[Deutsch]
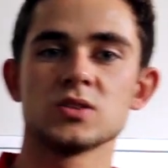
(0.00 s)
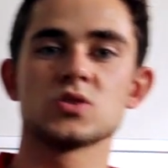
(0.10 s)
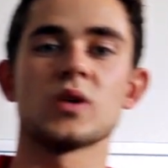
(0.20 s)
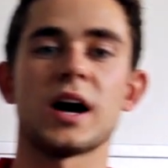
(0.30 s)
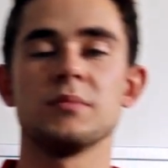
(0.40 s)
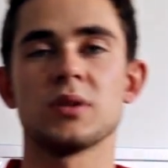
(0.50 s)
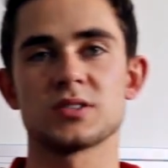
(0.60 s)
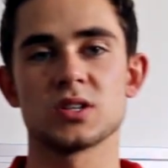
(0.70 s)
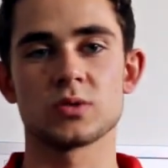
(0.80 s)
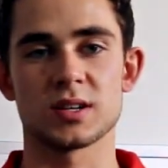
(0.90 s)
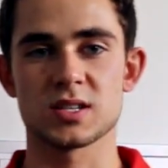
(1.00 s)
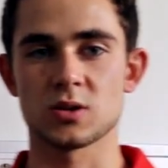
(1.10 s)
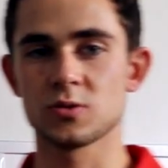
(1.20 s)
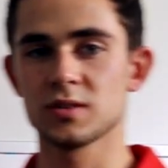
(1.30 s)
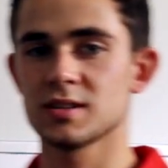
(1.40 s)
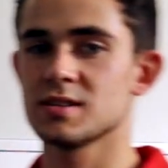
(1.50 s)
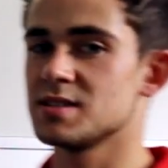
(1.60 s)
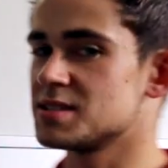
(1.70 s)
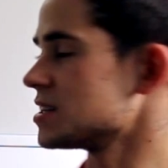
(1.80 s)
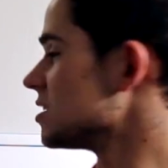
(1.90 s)
Zur Einbausituation.
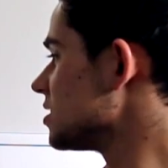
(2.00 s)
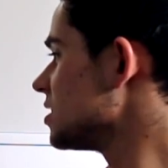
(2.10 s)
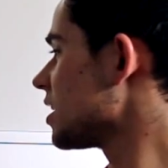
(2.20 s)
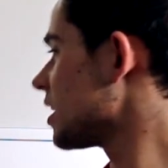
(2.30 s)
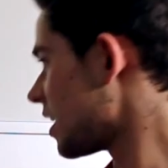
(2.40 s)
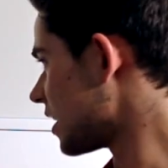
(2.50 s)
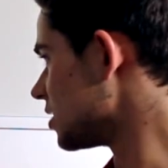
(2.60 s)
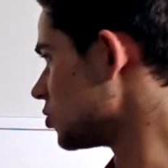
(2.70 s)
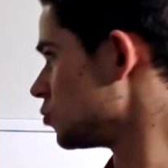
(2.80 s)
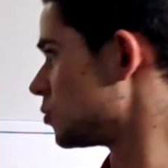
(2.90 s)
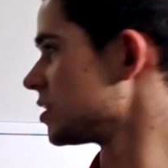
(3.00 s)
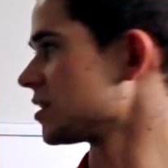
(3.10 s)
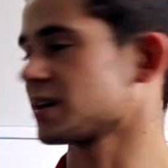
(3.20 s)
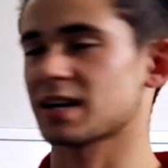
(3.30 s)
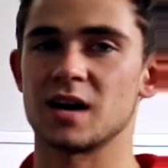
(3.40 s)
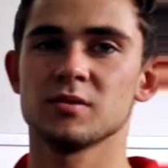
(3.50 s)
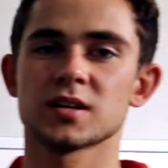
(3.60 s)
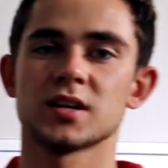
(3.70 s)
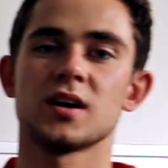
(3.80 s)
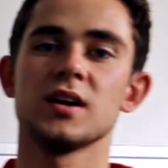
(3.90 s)
Sie sehen hier einen üblichen
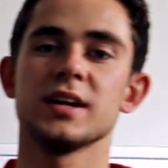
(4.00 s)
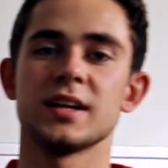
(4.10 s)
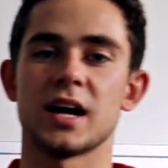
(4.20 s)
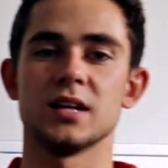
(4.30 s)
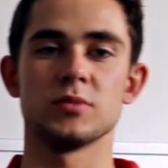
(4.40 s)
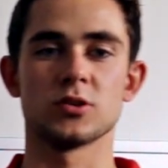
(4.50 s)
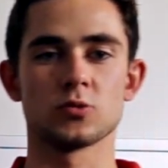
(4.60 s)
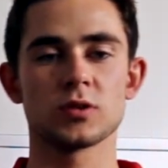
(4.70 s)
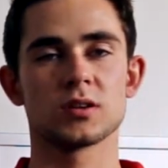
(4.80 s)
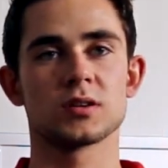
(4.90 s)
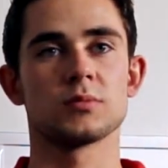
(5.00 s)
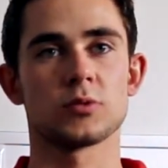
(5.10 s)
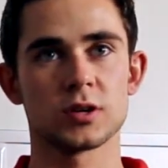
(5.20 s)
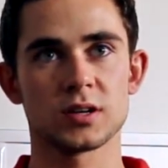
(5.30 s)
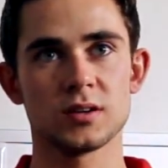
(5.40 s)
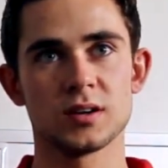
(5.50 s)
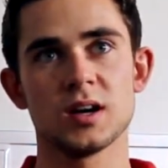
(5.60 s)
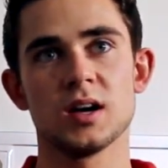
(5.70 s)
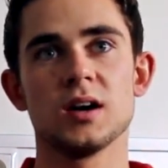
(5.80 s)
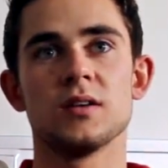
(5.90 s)
Kabelkanal in einem Bürogebäude,
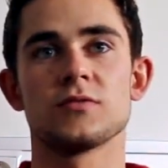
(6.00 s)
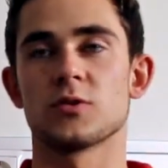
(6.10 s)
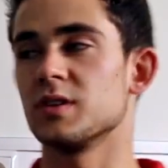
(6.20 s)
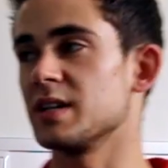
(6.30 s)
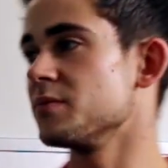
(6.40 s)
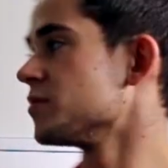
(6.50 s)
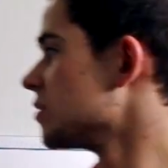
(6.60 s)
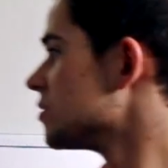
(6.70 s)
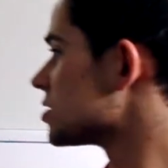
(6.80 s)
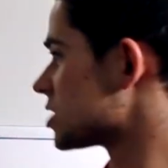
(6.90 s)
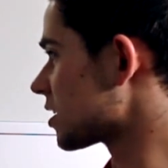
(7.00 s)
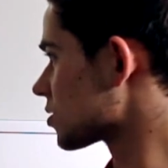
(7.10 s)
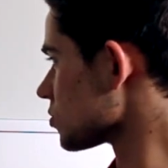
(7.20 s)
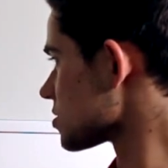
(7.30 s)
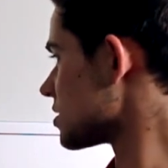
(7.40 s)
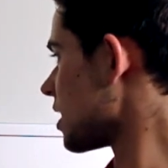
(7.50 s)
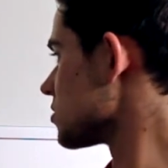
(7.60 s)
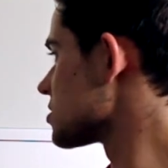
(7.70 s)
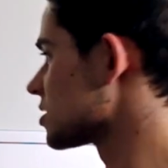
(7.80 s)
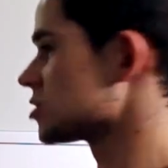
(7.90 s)
von dem Steckdosen
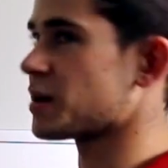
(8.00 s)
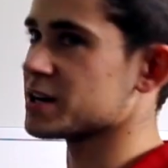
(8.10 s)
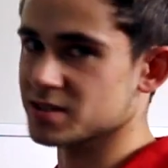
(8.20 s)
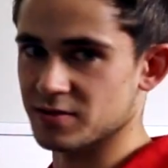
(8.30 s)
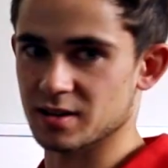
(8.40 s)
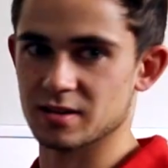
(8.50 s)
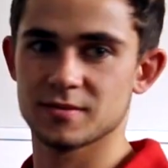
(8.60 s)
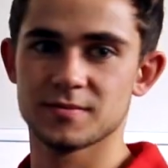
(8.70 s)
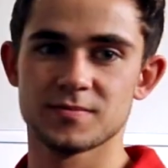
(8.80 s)
aus gespeist werden.